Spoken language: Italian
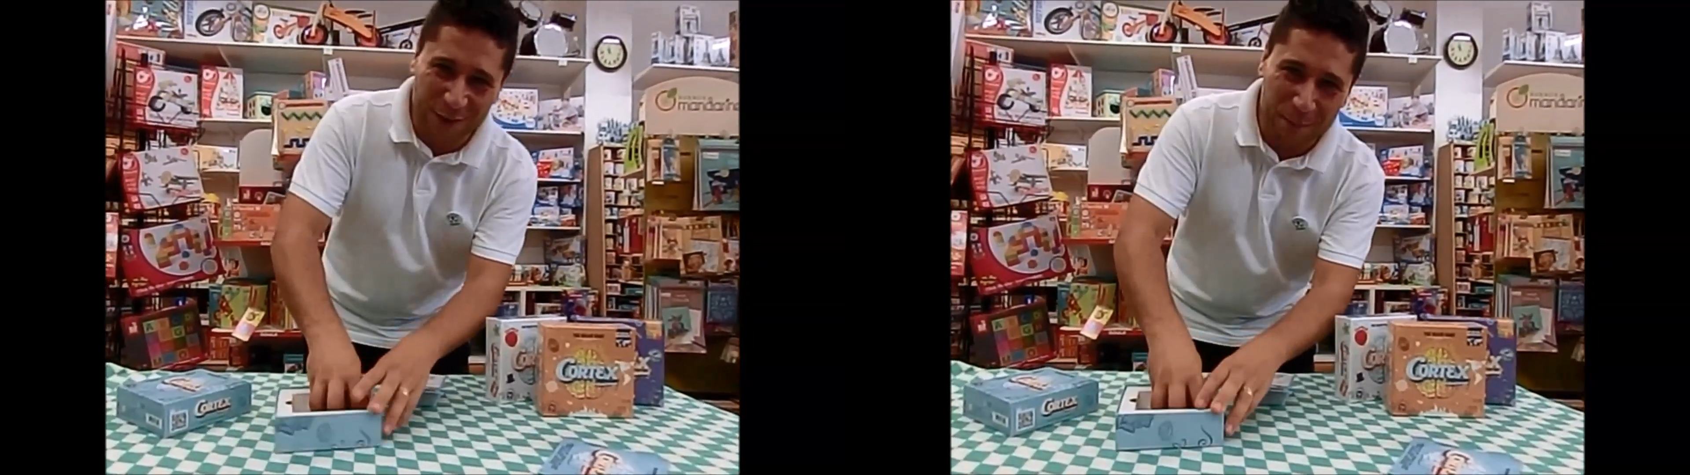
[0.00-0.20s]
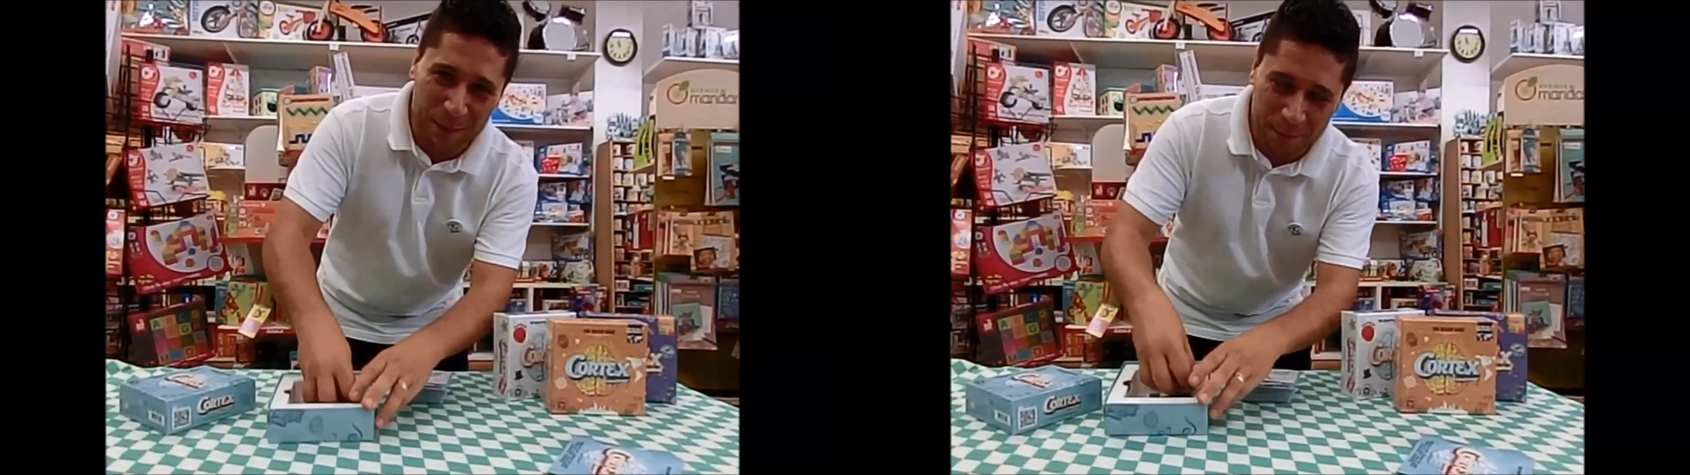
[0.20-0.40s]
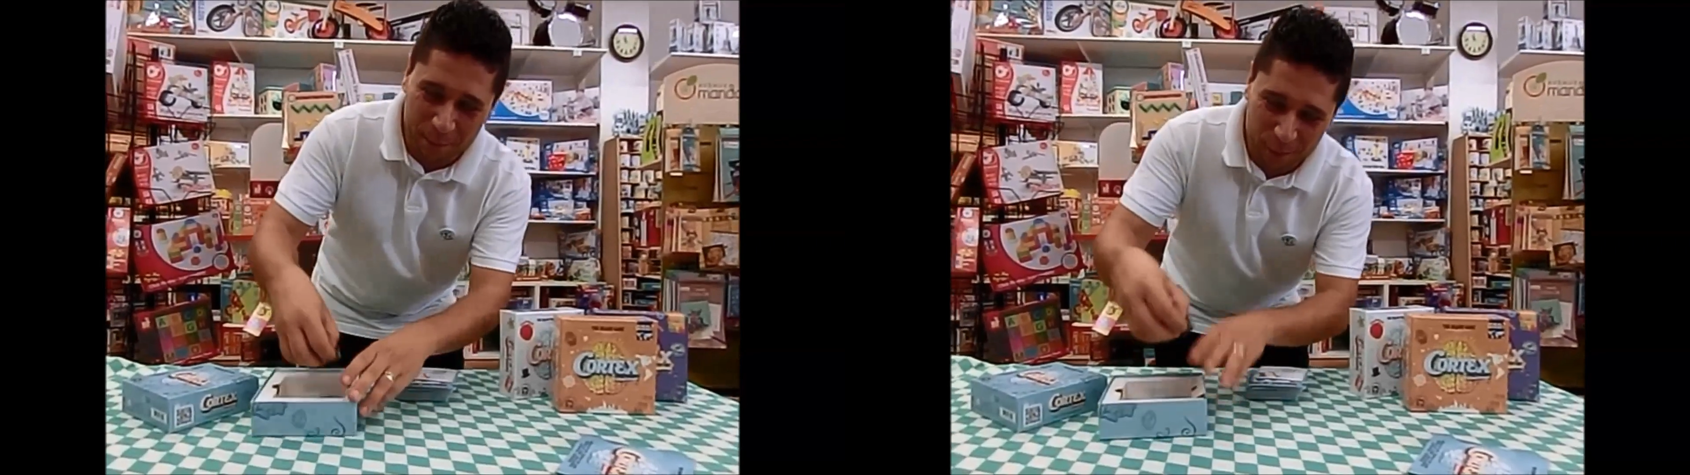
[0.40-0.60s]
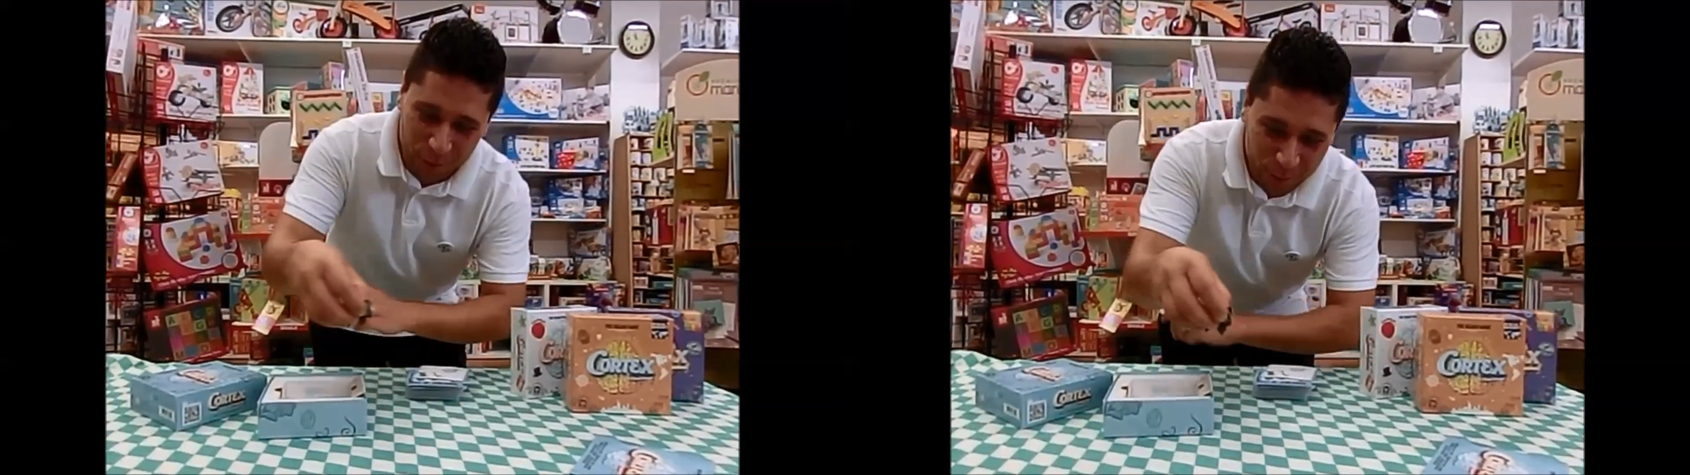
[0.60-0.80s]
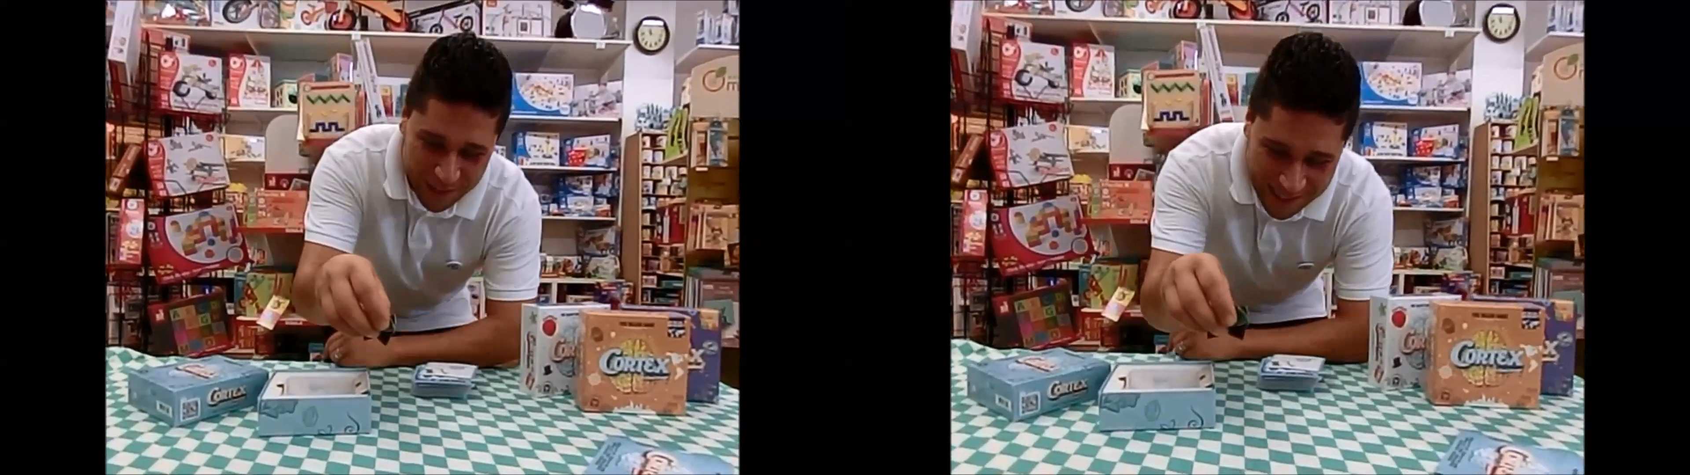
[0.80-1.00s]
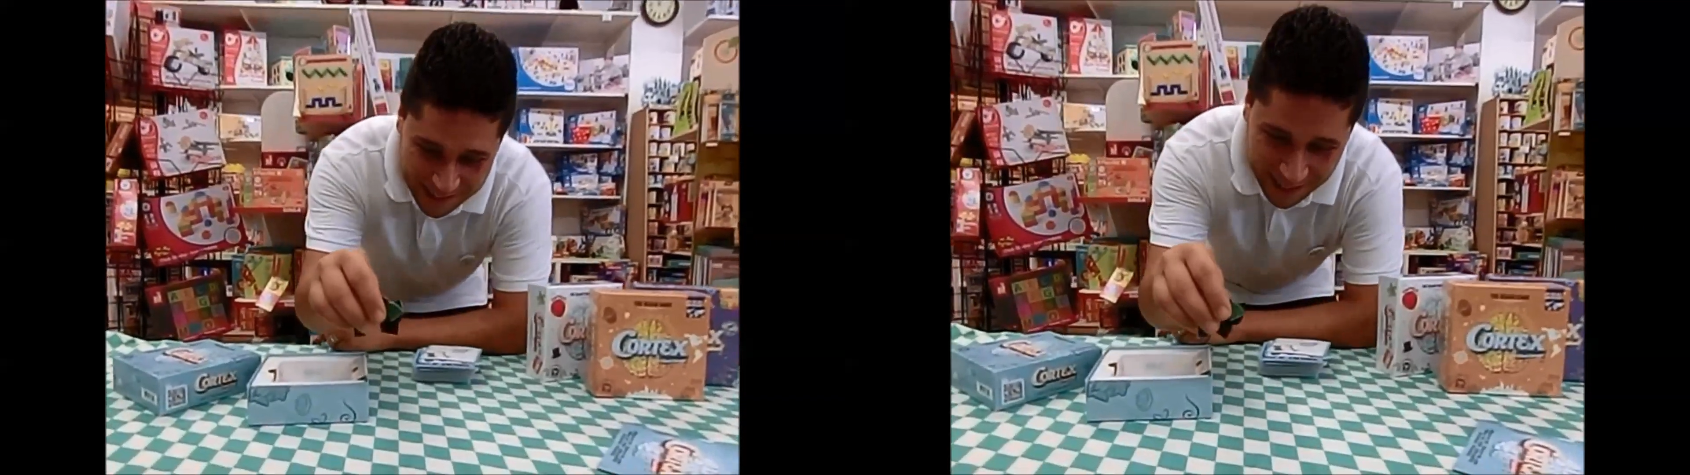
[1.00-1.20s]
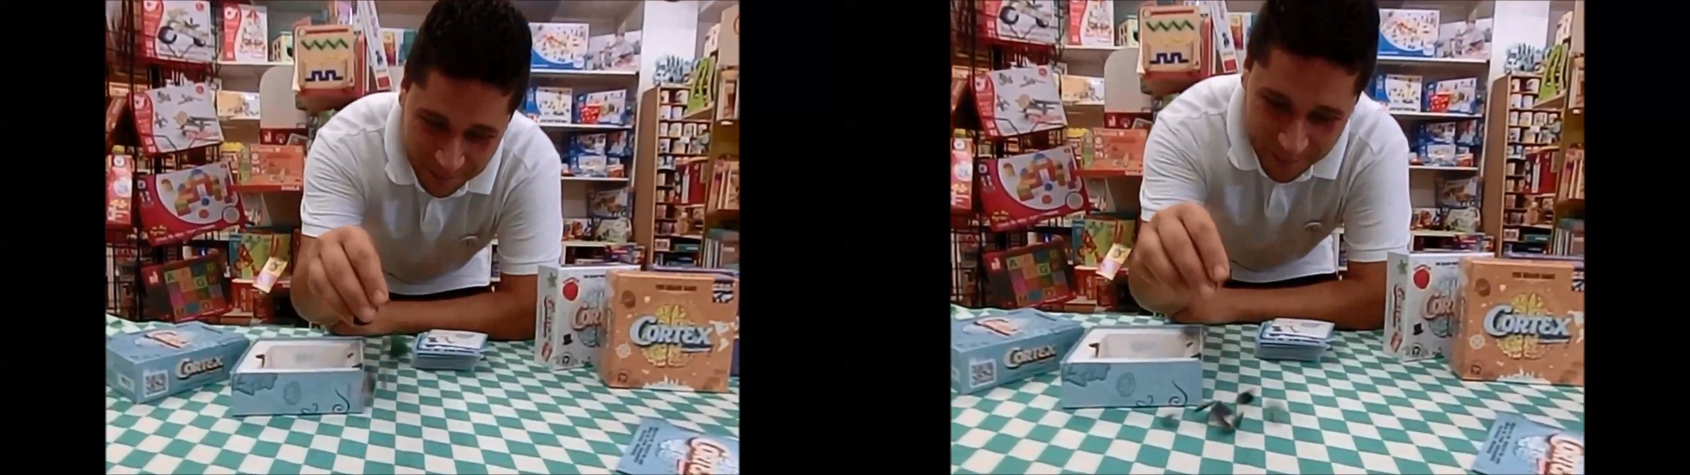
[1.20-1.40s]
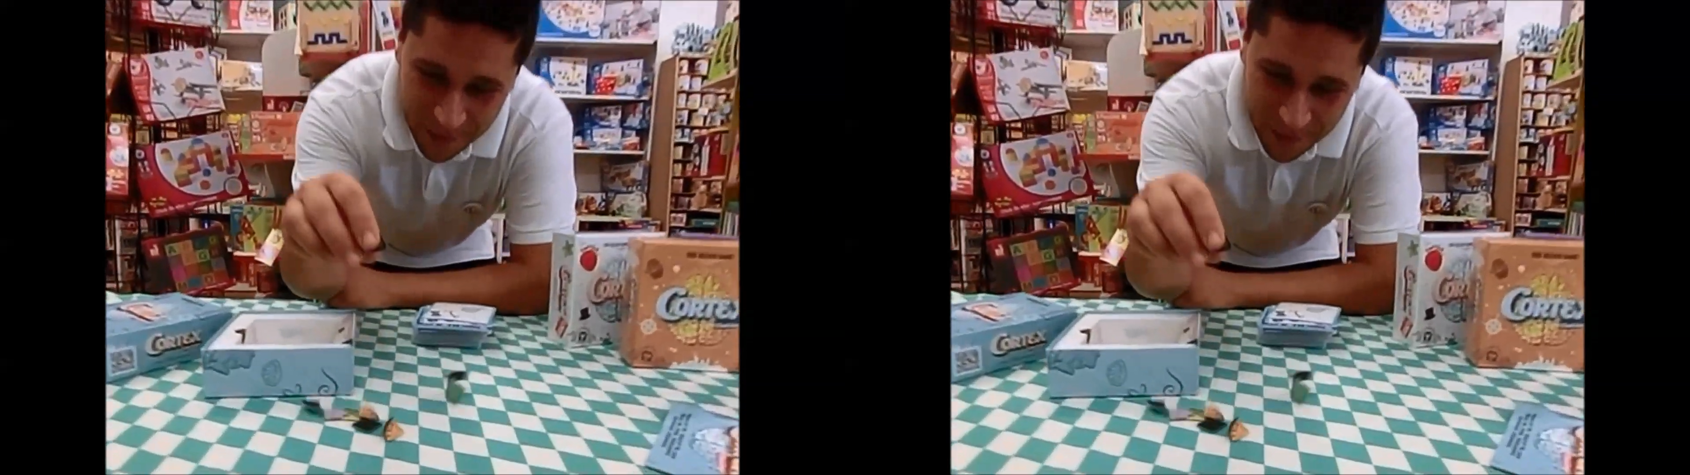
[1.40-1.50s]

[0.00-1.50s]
chi per primo conquista